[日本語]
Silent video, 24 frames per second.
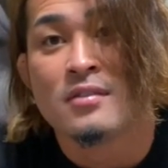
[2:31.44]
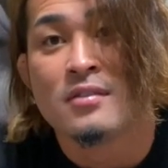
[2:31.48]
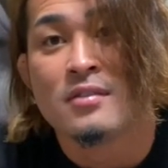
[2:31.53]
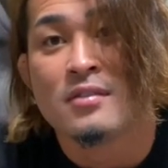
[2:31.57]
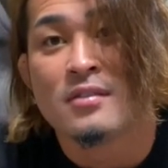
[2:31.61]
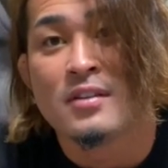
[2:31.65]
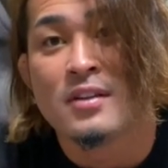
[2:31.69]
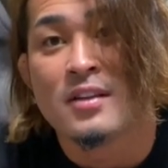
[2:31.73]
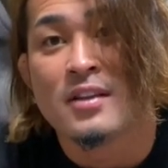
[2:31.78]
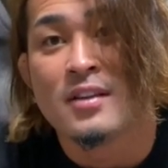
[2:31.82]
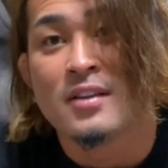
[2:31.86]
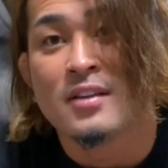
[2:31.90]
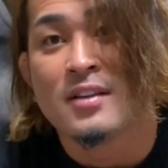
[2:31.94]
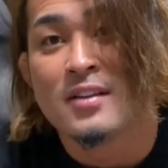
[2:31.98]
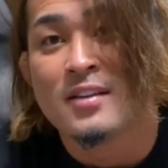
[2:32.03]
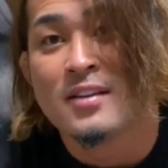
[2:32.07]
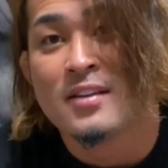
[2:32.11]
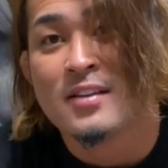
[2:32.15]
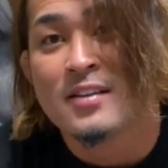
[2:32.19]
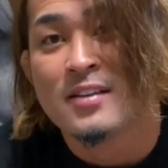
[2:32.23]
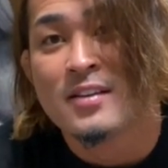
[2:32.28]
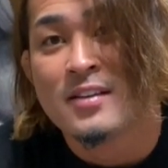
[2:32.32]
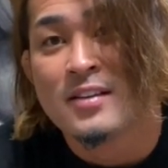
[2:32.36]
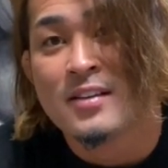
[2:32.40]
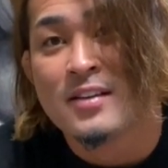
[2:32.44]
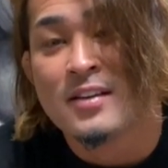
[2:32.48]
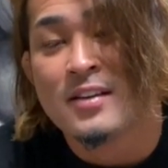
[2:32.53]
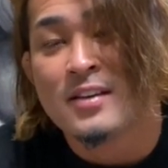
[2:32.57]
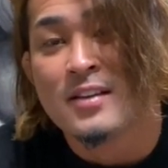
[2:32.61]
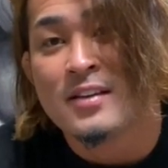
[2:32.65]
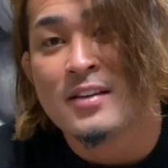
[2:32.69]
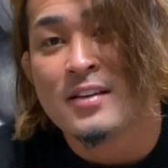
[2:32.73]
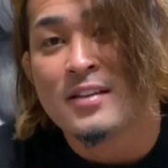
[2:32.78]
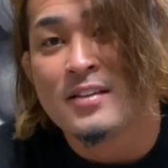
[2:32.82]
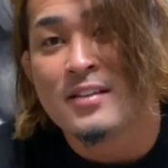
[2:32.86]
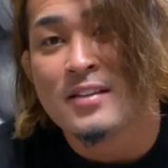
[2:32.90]
に
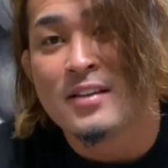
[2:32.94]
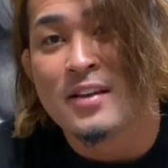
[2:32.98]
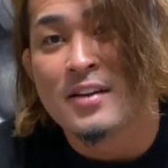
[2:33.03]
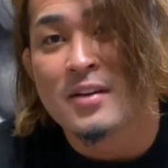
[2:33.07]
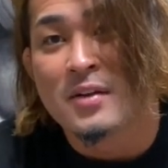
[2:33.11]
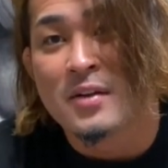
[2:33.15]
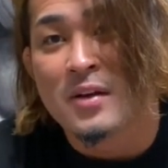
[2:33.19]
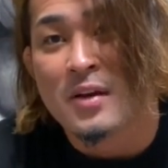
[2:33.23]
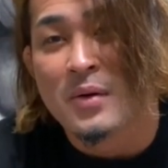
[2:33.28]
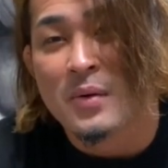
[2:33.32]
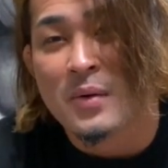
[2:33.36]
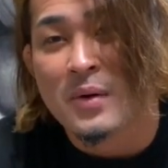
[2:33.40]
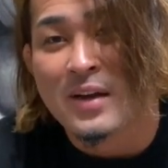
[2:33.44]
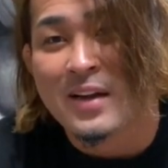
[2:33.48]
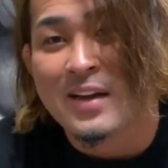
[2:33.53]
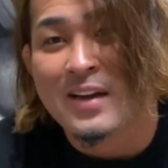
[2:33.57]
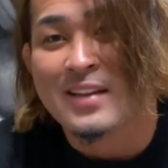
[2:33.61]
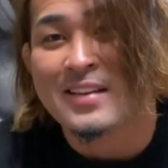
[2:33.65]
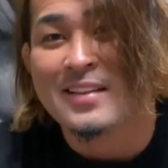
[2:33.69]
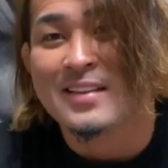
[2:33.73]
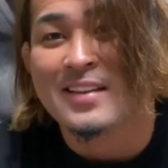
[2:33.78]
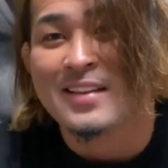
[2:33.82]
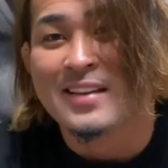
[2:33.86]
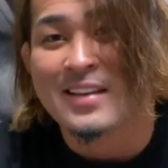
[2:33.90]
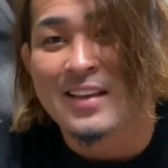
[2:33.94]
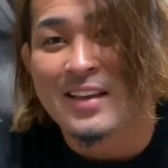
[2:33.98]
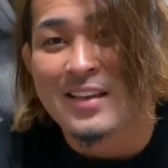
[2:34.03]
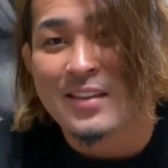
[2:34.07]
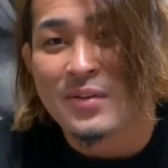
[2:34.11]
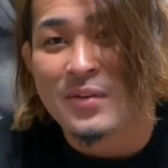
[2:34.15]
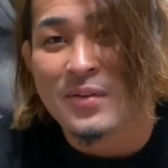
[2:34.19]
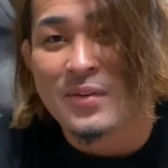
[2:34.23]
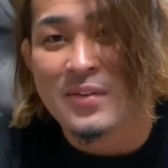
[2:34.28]
なるかわかんないけど